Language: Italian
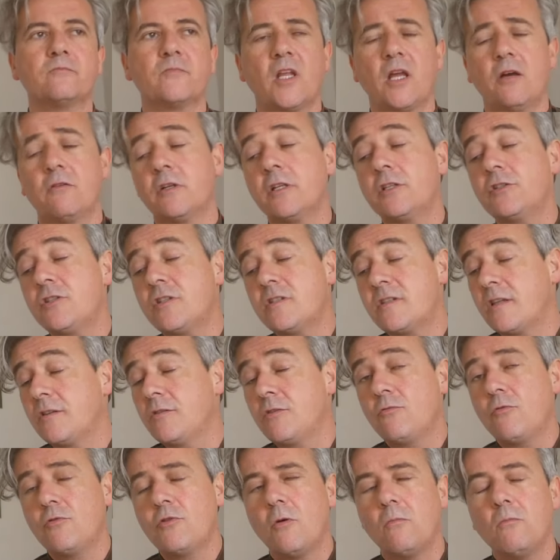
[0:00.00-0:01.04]
È un regista
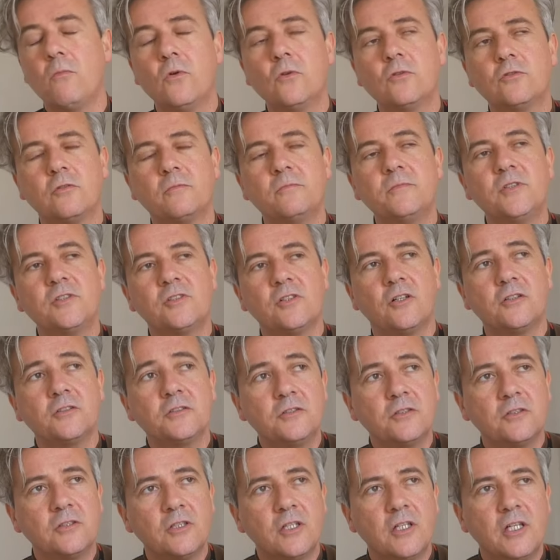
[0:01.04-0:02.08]
di cui ho molto
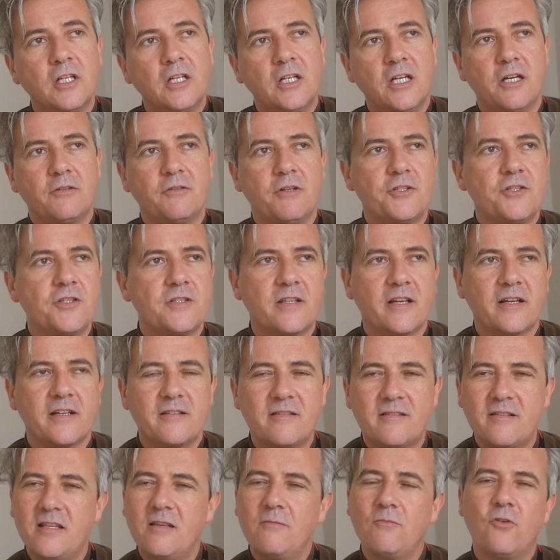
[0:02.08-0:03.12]
bisogno, è un regista che
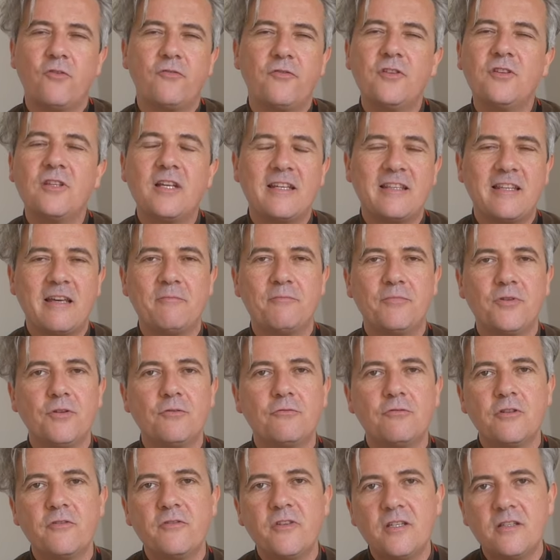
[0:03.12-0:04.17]
stimo fin dai tempi
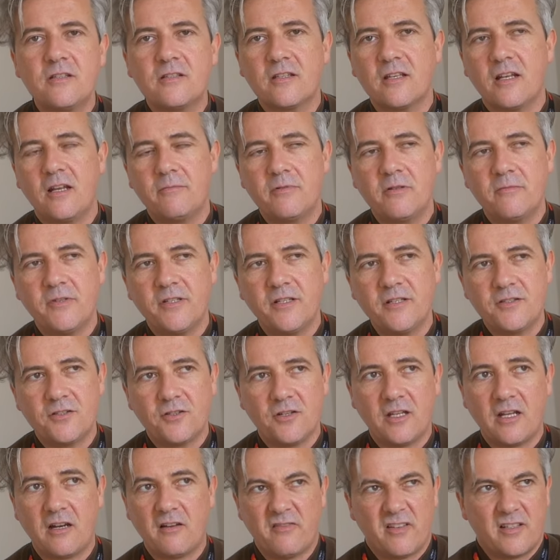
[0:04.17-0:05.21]
in cui vinse la prima
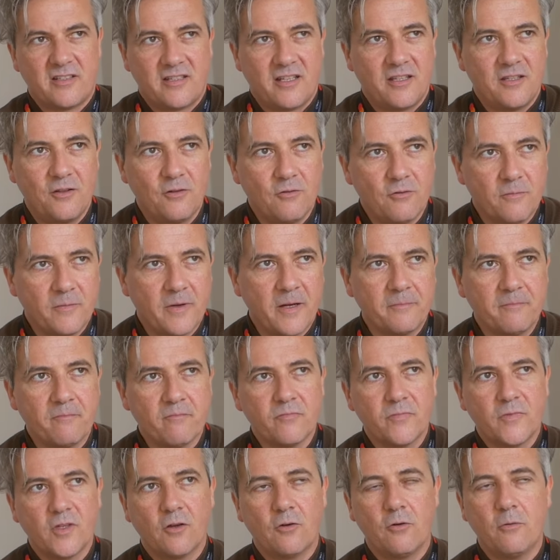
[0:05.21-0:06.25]
edizione della Festa di Roma
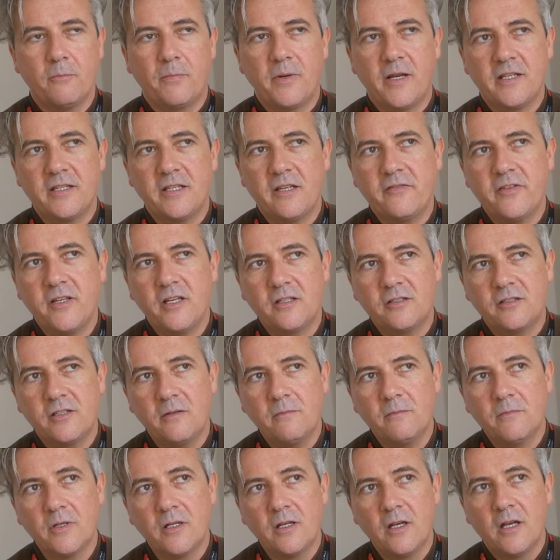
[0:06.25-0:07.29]
con Play the
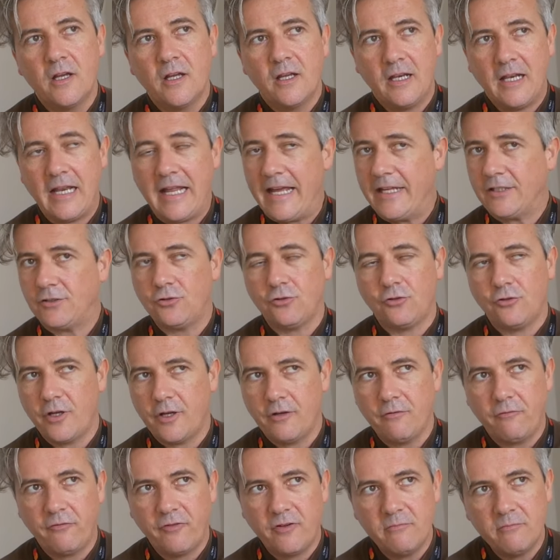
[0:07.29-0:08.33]
Victim, Leto è
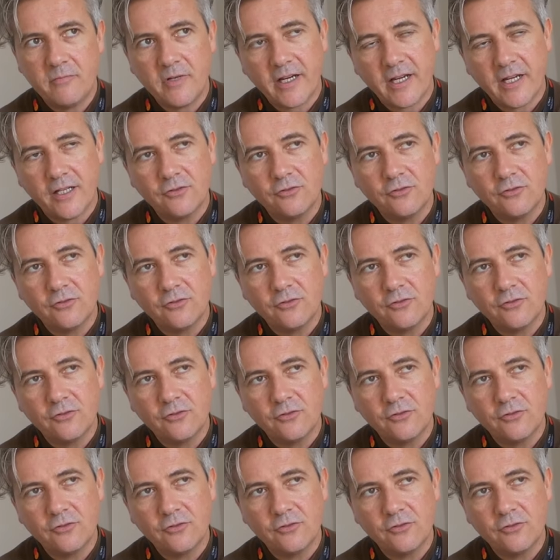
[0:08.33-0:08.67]
un film che